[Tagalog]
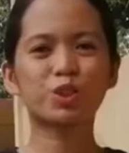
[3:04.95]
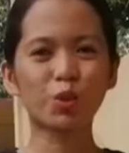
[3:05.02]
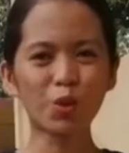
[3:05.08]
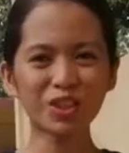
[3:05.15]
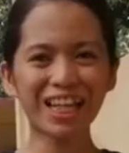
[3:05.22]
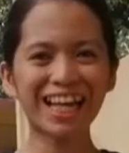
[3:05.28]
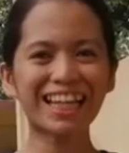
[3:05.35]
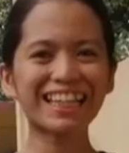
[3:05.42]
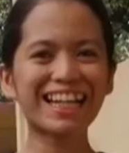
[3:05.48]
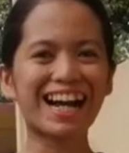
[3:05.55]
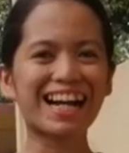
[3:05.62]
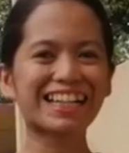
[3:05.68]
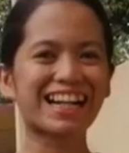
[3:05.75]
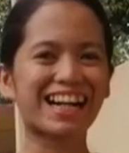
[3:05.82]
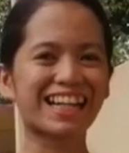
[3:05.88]
Tunay
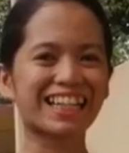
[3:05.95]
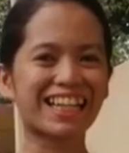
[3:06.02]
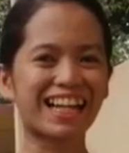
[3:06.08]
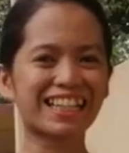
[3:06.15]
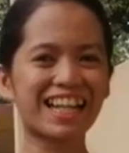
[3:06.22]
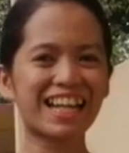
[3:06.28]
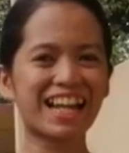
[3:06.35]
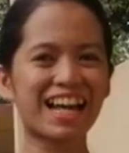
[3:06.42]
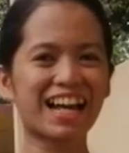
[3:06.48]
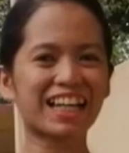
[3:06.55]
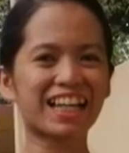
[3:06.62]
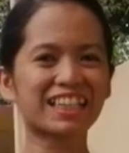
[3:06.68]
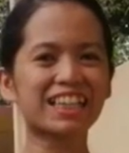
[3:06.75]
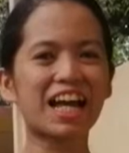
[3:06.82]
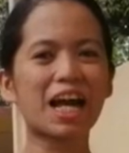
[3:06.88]
na ang kaharian ng
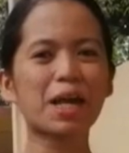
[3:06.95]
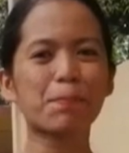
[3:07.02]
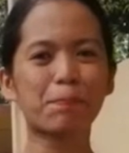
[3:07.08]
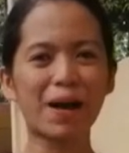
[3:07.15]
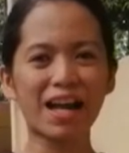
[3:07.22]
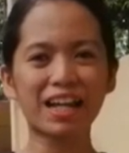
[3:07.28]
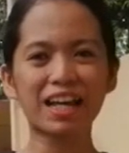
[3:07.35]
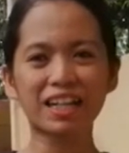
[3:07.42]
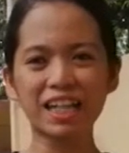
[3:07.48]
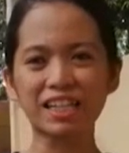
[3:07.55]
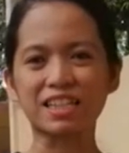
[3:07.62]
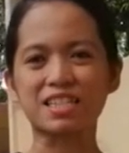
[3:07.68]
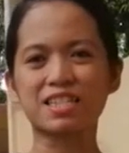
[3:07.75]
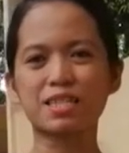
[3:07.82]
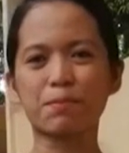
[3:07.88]
langit ay para
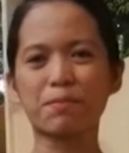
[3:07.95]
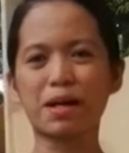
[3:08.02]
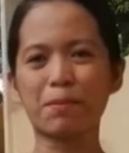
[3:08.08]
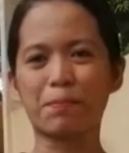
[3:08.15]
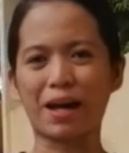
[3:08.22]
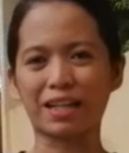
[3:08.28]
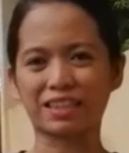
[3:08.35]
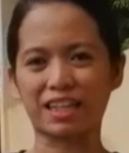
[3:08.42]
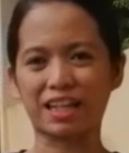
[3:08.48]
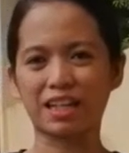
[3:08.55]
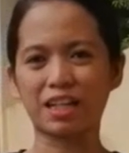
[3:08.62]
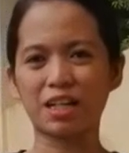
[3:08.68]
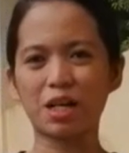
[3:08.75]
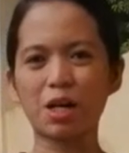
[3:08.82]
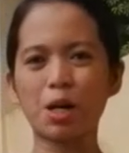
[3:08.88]
rin sa mga bata.
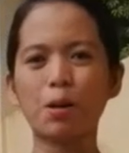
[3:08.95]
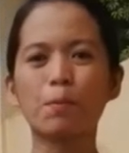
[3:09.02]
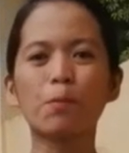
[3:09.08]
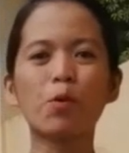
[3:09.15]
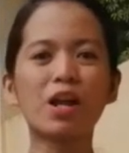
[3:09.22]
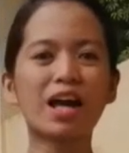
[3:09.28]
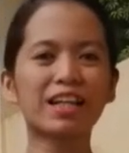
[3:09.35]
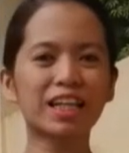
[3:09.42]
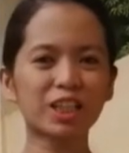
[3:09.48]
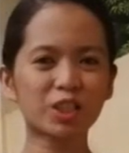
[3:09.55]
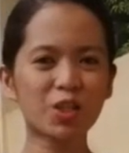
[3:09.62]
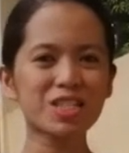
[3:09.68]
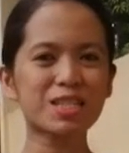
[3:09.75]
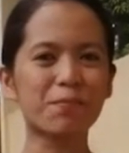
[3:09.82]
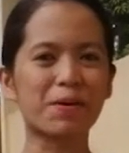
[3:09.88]
Mula
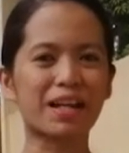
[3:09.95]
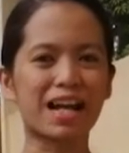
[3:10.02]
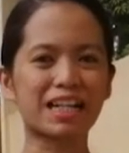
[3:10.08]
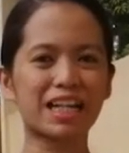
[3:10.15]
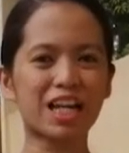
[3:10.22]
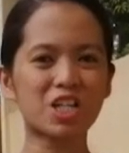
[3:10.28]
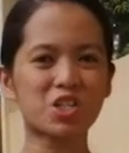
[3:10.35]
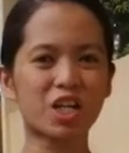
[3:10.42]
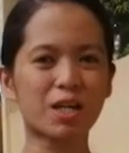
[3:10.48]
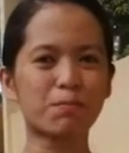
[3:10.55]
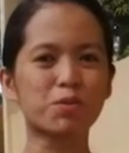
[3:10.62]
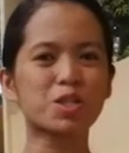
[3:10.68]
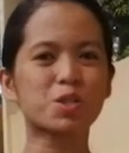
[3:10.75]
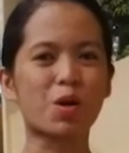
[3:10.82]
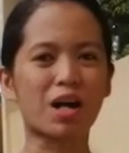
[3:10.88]
rito sa Barangay Chay,
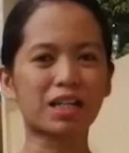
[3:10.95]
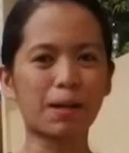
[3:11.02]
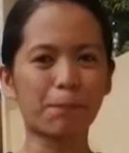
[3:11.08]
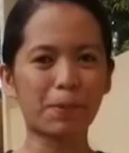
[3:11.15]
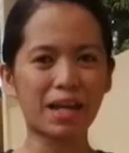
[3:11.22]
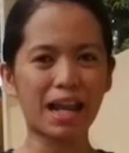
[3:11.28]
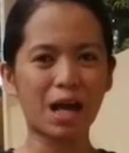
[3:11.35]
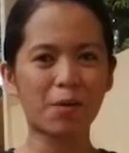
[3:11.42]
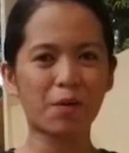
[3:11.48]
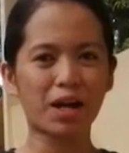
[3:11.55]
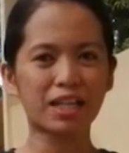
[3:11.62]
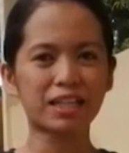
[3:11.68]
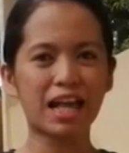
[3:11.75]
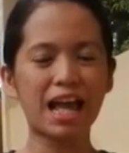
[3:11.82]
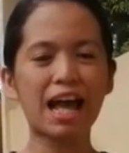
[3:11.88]
Busuanga,
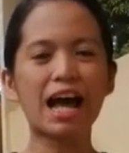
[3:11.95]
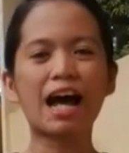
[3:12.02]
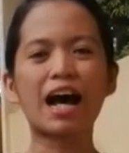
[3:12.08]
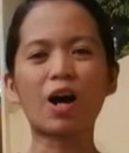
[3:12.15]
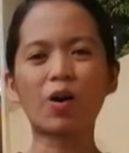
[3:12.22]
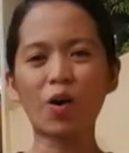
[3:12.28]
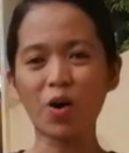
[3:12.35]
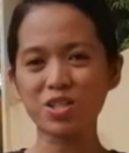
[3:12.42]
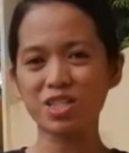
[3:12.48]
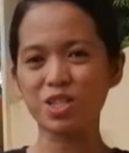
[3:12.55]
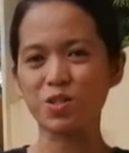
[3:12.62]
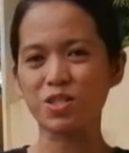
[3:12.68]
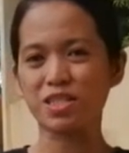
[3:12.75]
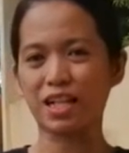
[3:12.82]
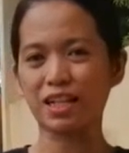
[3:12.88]
Palawan, ako si
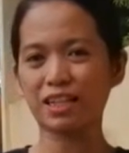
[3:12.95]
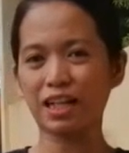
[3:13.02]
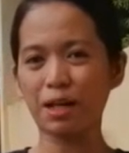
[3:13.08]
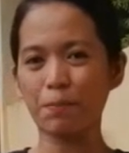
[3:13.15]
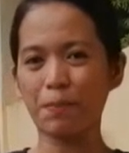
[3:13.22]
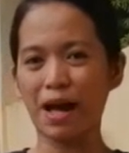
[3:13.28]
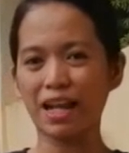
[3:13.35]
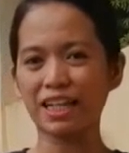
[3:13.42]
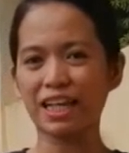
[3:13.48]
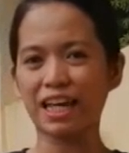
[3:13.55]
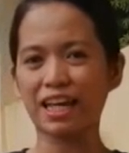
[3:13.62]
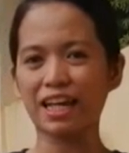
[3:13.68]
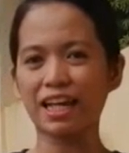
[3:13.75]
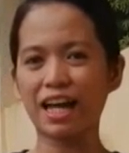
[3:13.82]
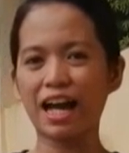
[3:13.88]
Giselle
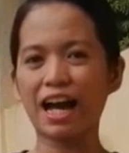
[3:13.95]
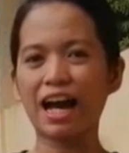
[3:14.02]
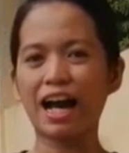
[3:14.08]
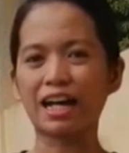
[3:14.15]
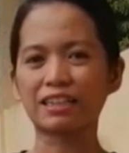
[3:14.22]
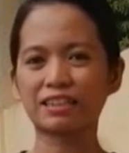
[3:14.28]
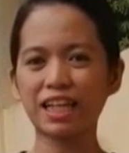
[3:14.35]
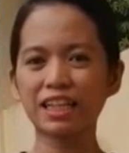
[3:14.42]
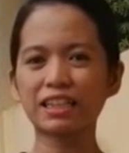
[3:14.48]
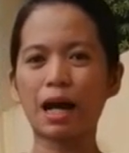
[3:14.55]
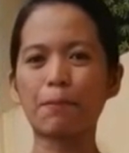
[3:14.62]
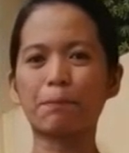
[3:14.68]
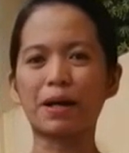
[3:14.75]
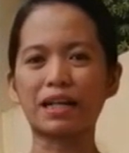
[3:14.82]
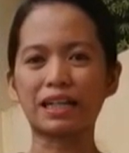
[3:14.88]
Caraballe, hatid
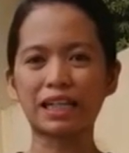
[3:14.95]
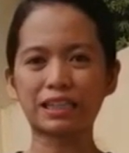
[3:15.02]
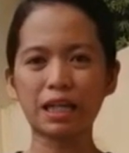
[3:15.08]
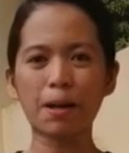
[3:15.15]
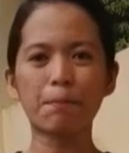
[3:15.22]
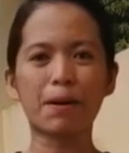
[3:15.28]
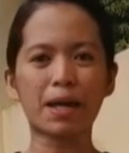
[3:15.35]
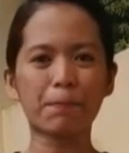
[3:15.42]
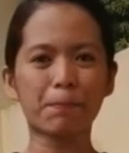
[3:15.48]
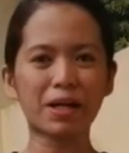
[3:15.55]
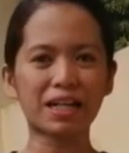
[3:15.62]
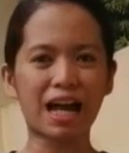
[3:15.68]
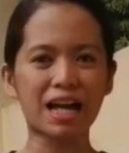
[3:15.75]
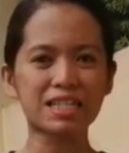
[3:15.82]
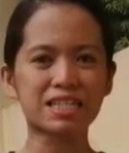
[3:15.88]
ang balitang may
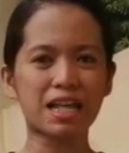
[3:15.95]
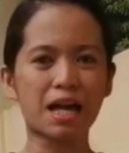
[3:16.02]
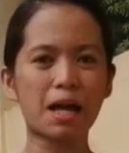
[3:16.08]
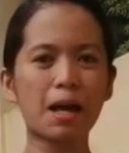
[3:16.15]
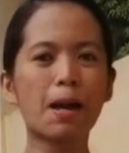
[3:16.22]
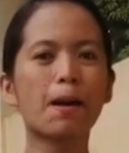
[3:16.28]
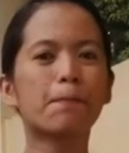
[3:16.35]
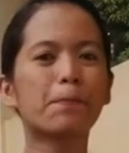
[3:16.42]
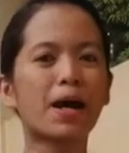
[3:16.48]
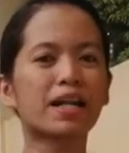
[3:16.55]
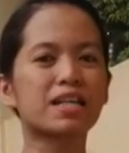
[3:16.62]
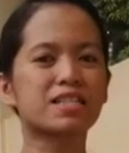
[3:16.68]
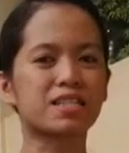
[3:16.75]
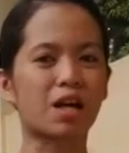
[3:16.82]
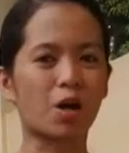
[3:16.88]
pag-asa
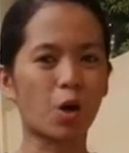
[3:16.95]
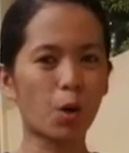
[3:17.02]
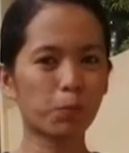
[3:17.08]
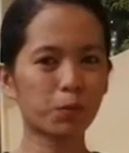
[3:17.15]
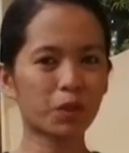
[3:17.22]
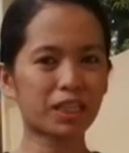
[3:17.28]
para sa Hope